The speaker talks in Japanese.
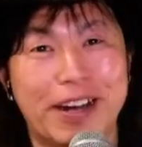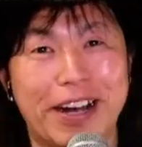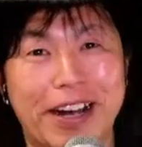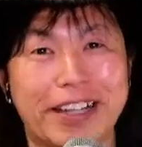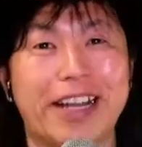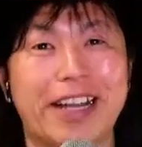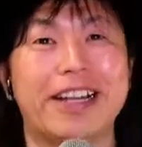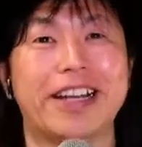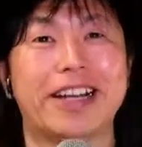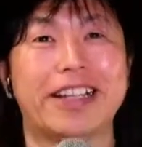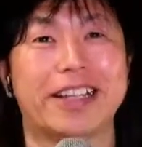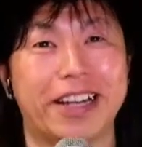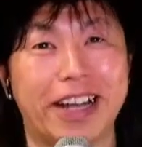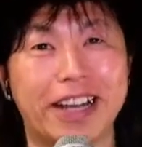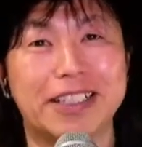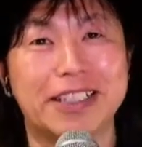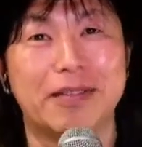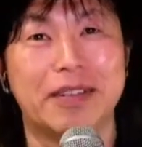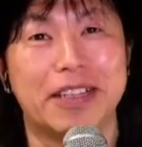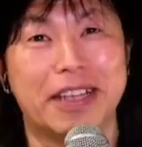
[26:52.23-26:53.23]
語り合ってね
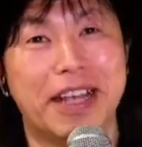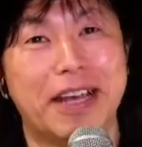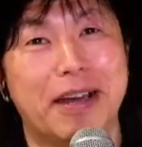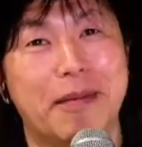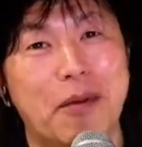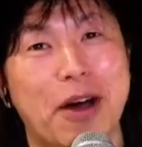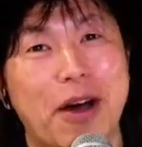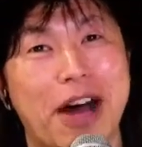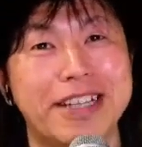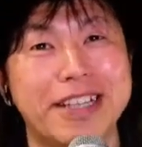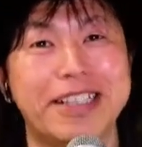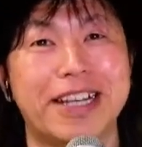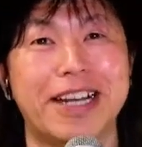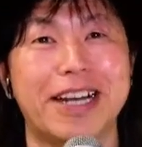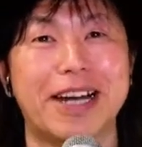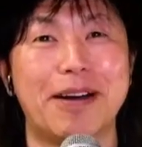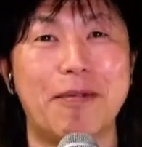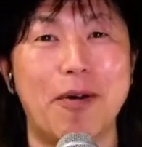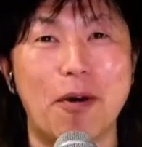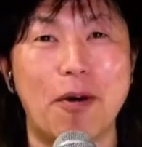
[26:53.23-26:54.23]
朝までねもう灰
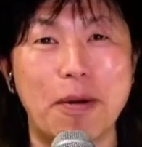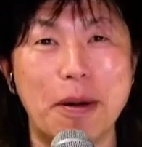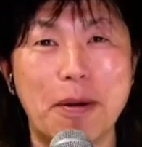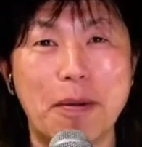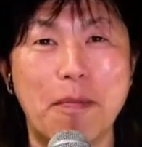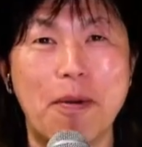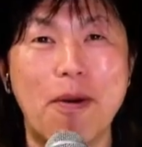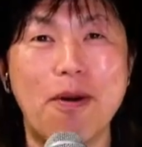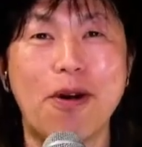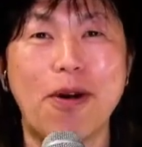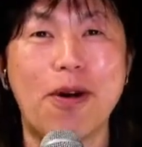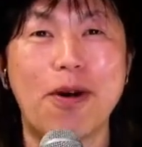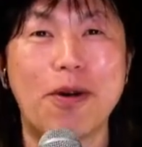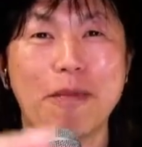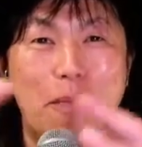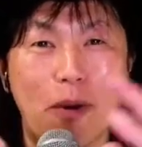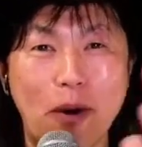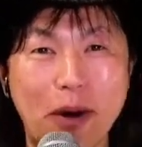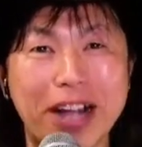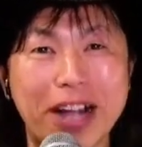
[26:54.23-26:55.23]
皿がもうほんまも
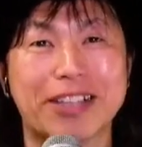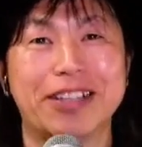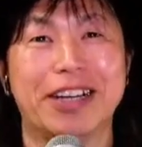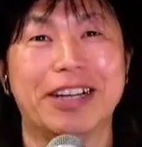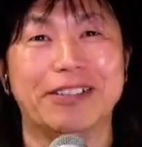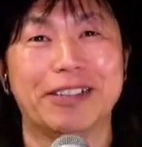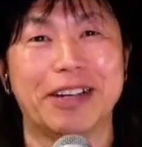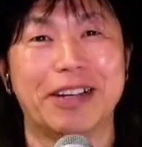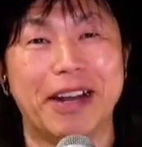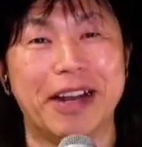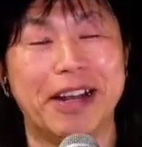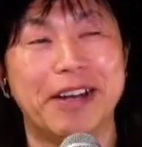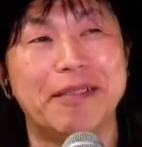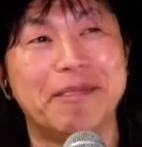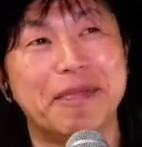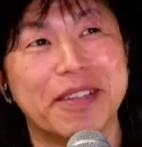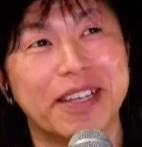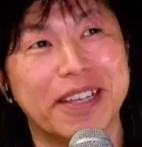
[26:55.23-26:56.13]
もわってなるぐらいね